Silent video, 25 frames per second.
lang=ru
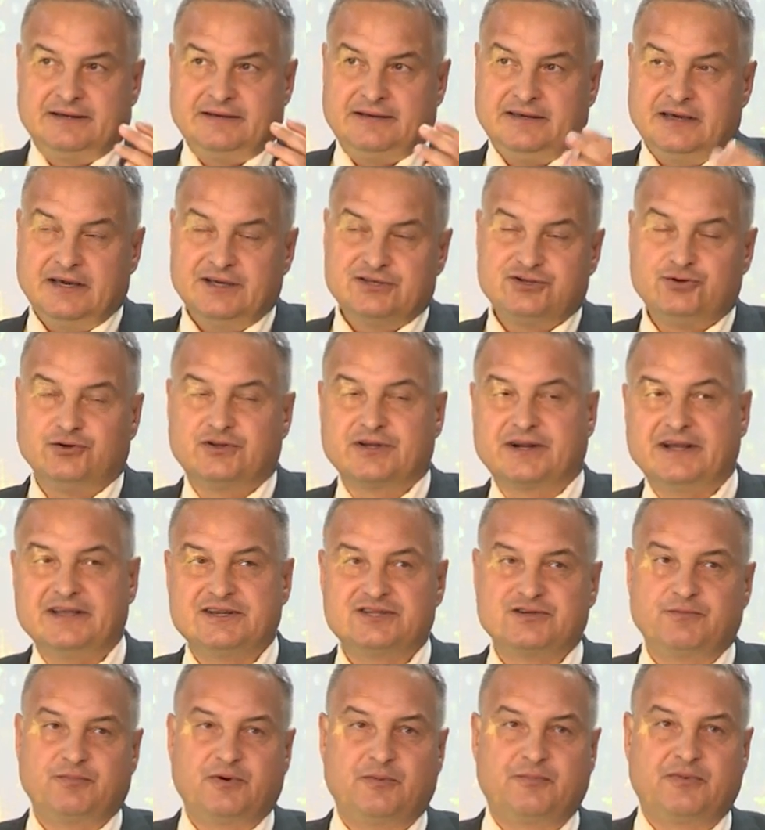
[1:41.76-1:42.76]
Я чуть
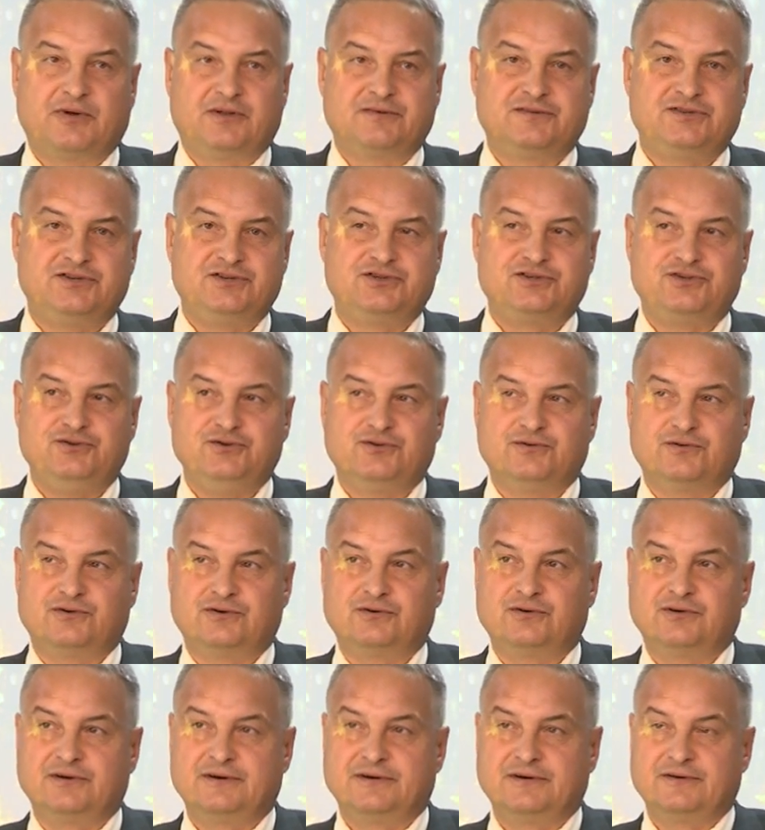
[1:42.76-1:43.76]
раньше попал в
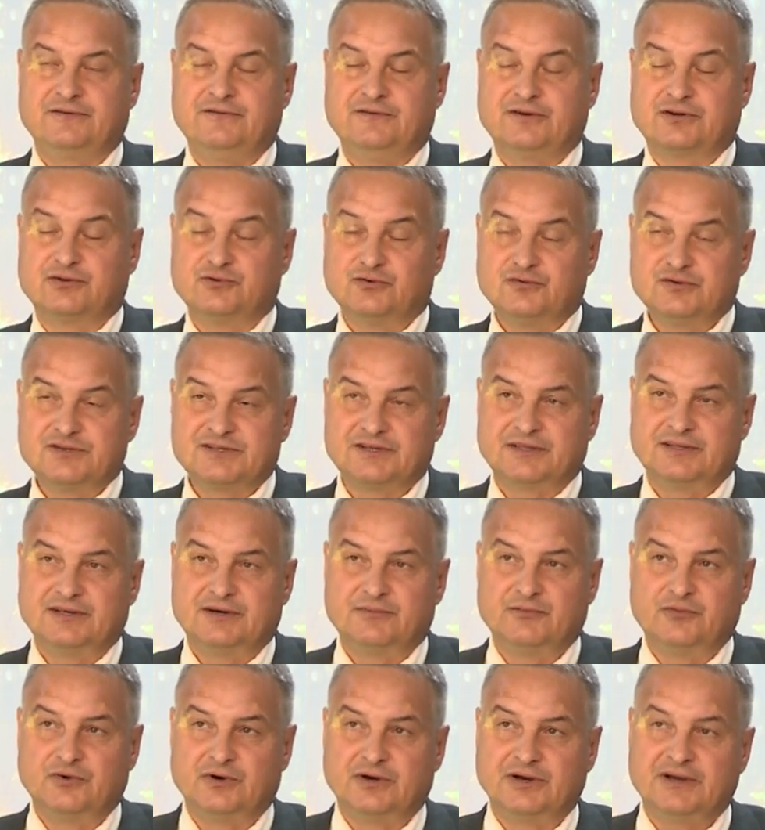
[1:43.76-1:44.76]
Чечню, вернулся
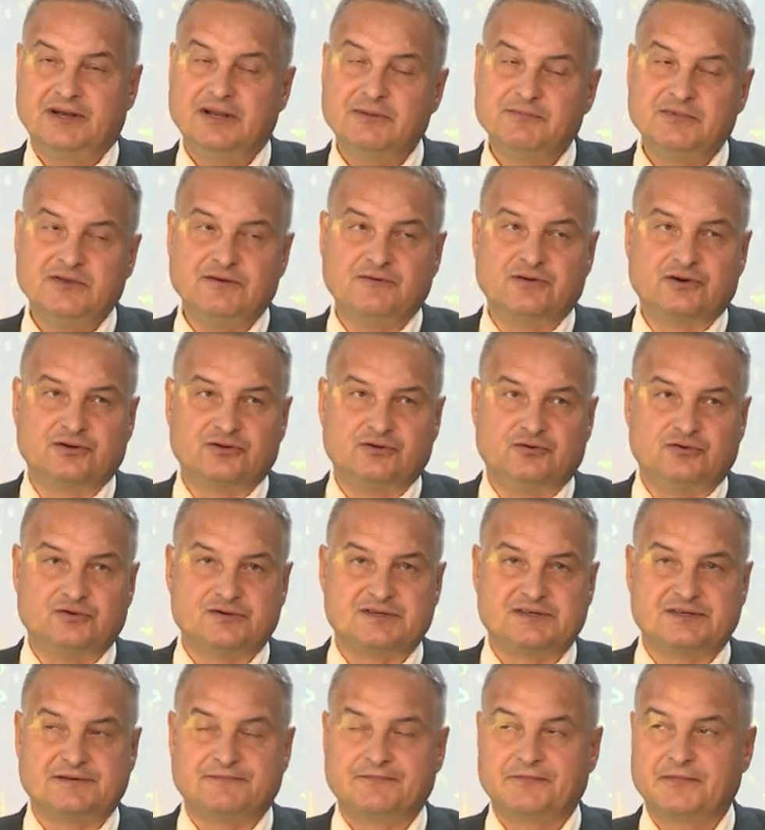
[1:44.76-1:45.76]
домой, а Глеб не
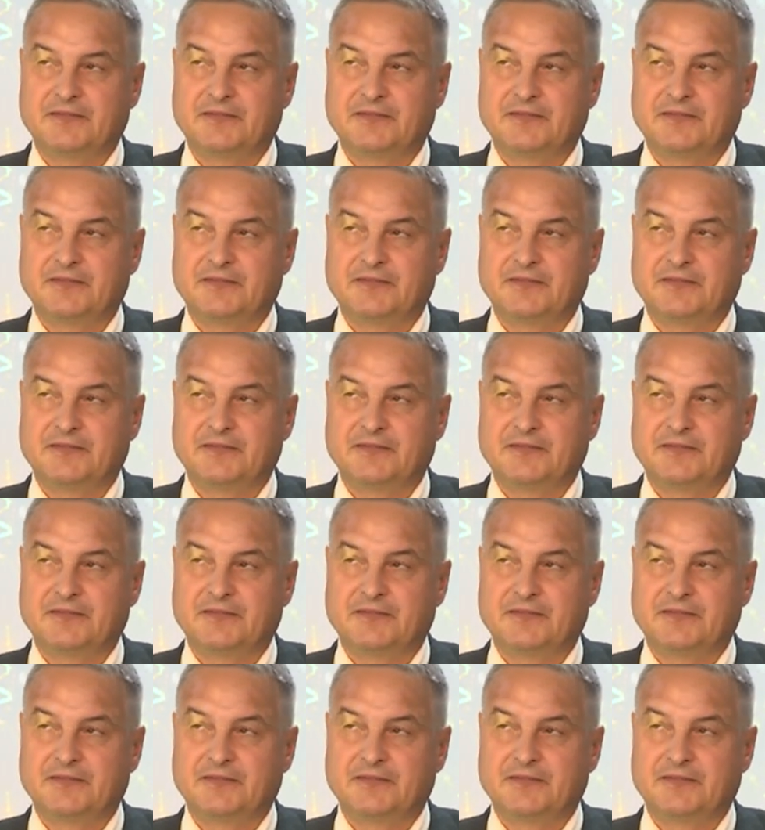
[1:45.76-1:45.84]
вернулся.